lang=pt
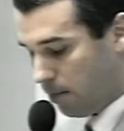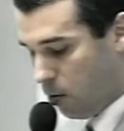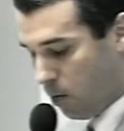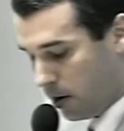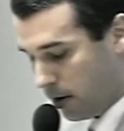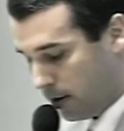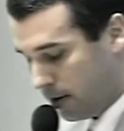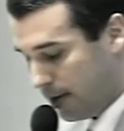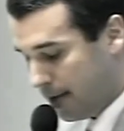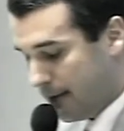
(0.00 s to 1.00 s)
pública,
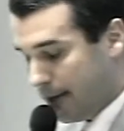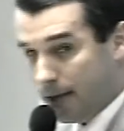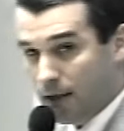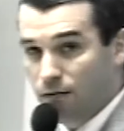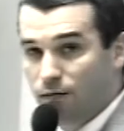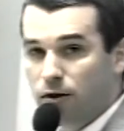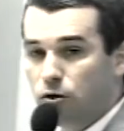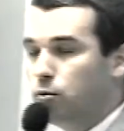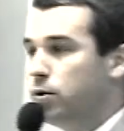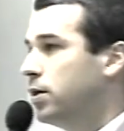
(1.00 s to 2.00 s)
que vai
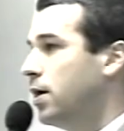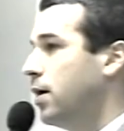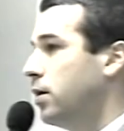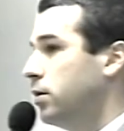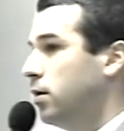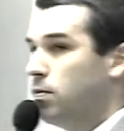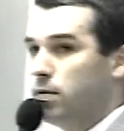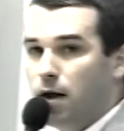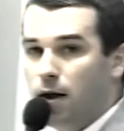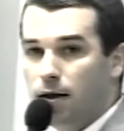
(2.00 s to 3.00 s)
discutir a questão
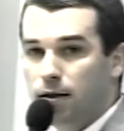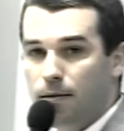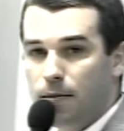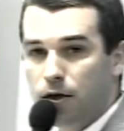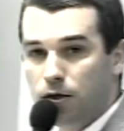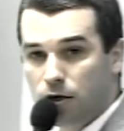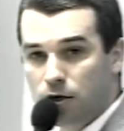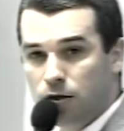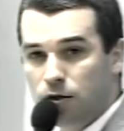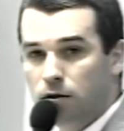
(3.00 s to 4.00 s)
da, da
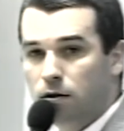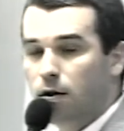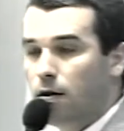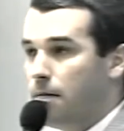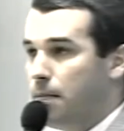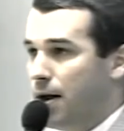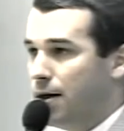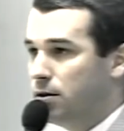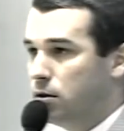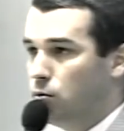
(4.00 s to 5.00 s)
meningite
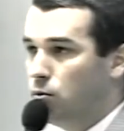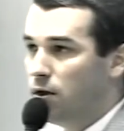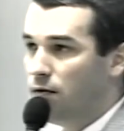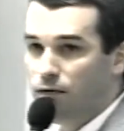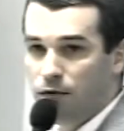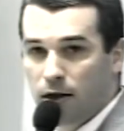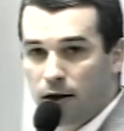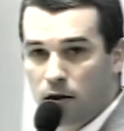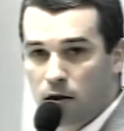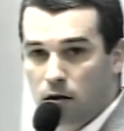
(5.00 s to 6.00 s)
para
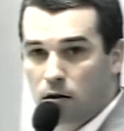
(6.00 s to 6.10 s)
segunda-feira,